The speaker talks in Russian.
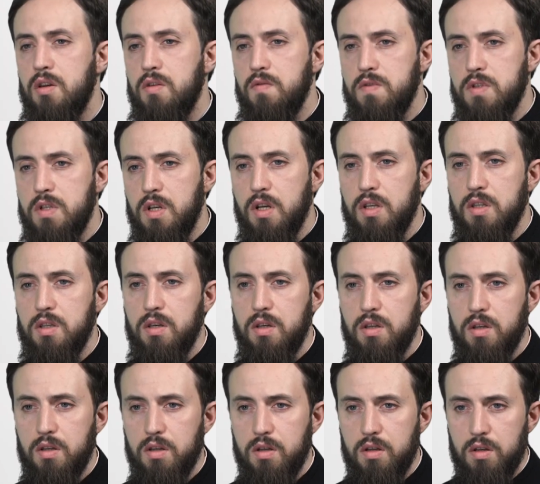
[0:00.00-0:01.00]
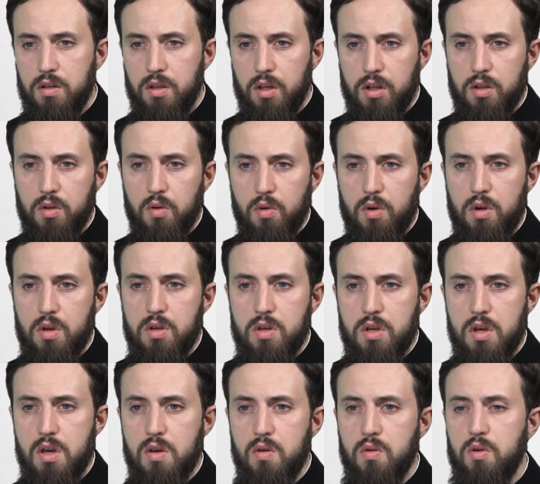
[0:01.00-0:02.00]
взять некоторую
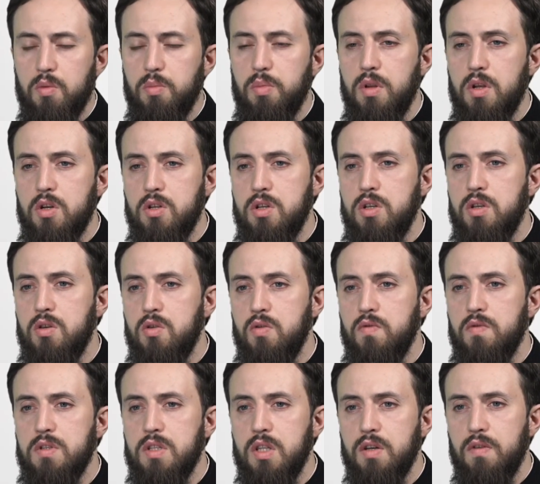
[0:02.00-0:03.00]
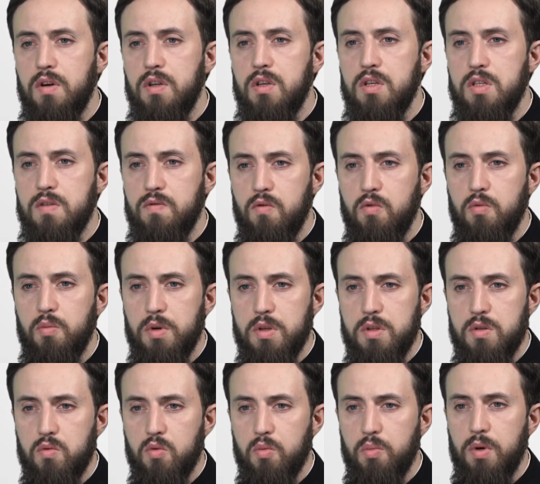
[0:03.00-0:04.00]
идею и положить ее в основании своего
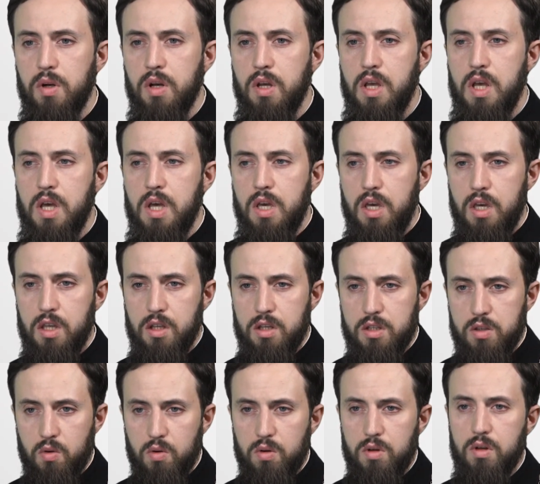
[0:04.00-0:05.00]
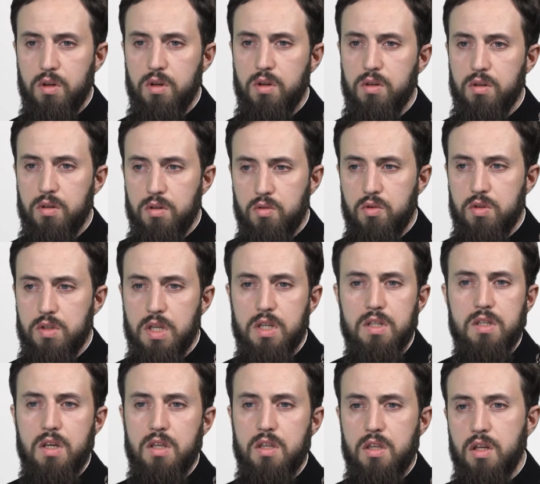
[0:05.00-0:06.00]
поступка. И настолько, то есть
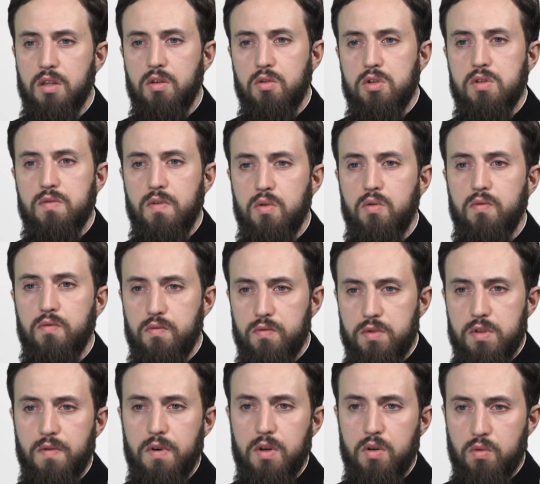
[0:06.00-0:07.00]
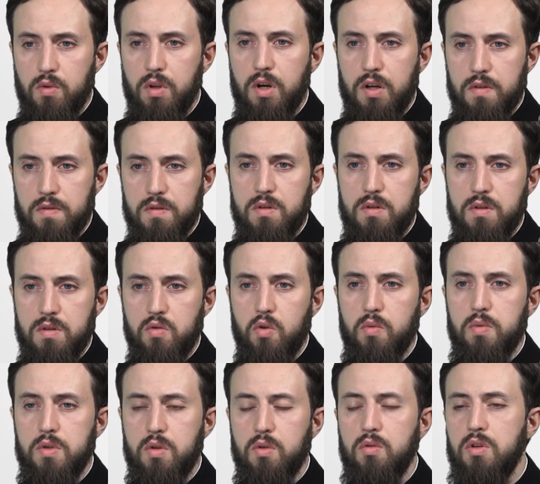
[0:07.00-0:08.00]
создать некоторую свою, свою нравственность,
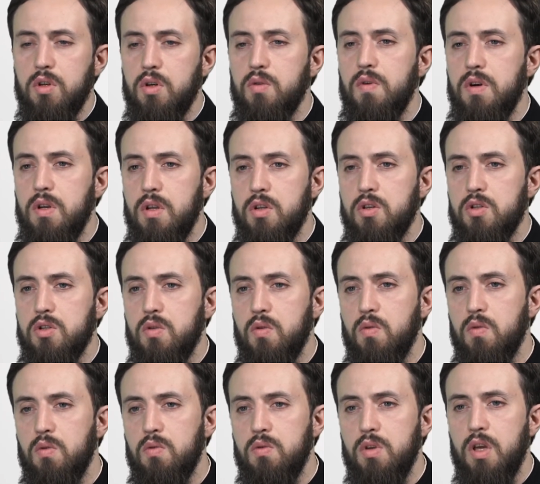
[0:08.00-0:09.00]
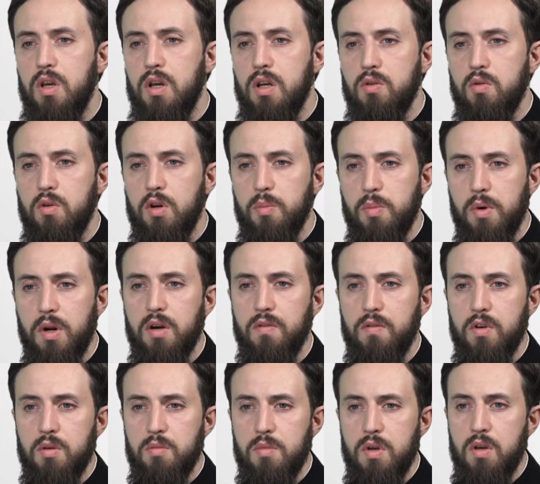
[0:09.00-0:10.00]
собственно, он и говорит, что у людей, которые
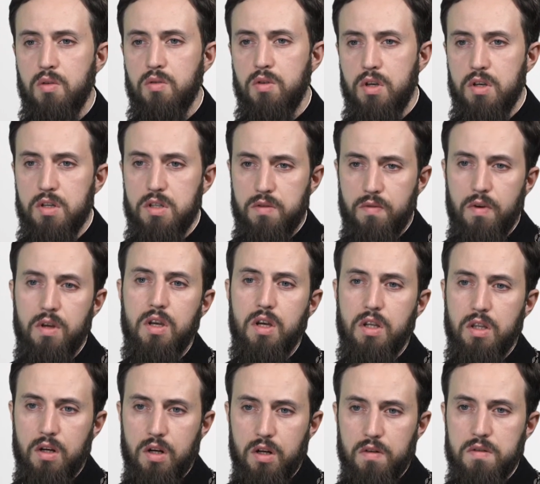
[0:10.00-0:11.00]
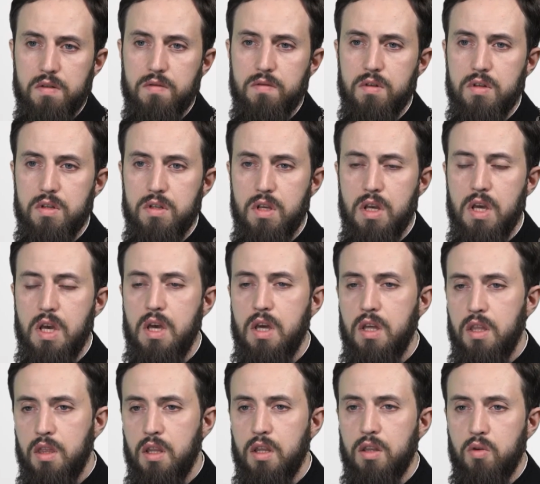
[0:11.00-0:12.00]
право имеют, есть своя нравственность,
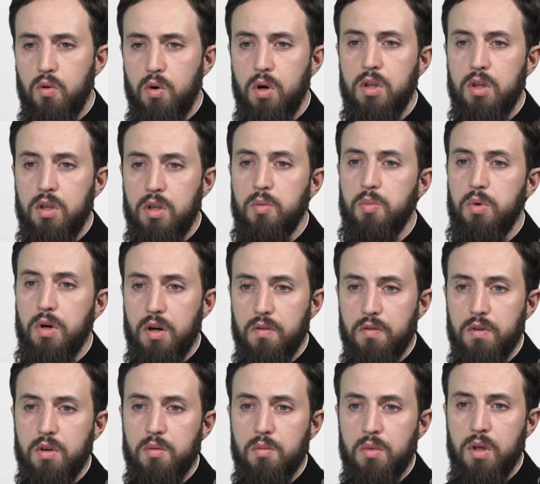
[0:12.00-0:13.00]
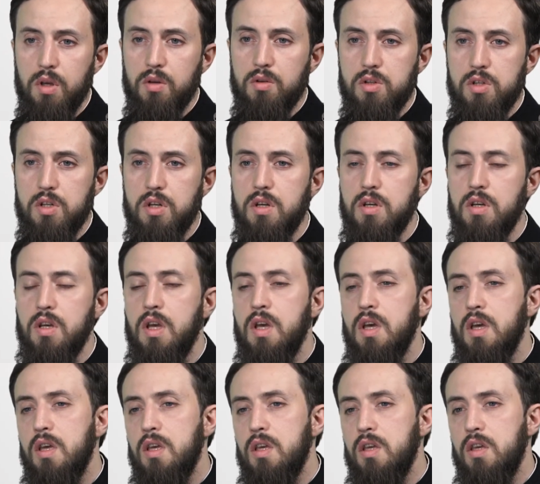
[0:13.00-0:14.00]
на то они и право имеющие.
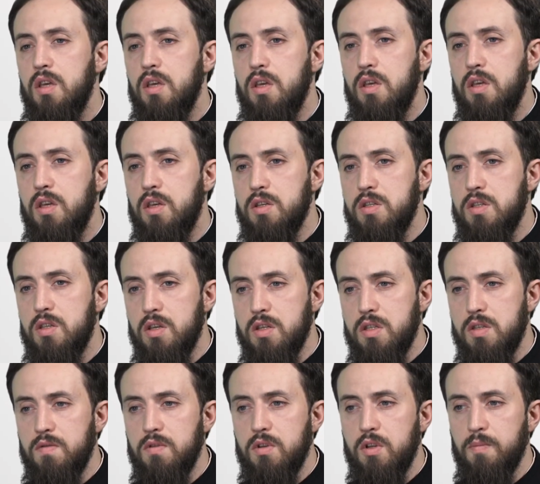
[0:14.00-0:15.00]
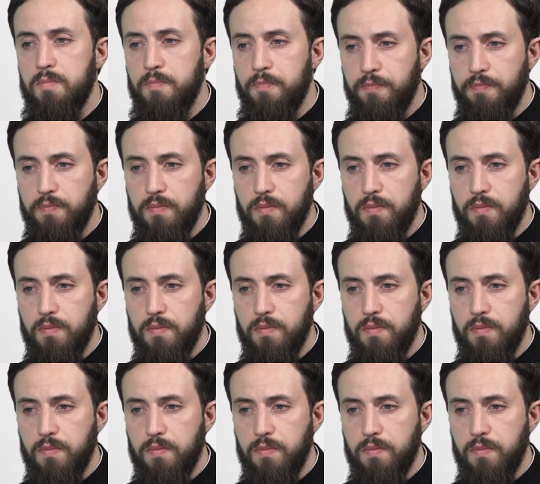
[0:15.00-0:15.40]
И, естественно,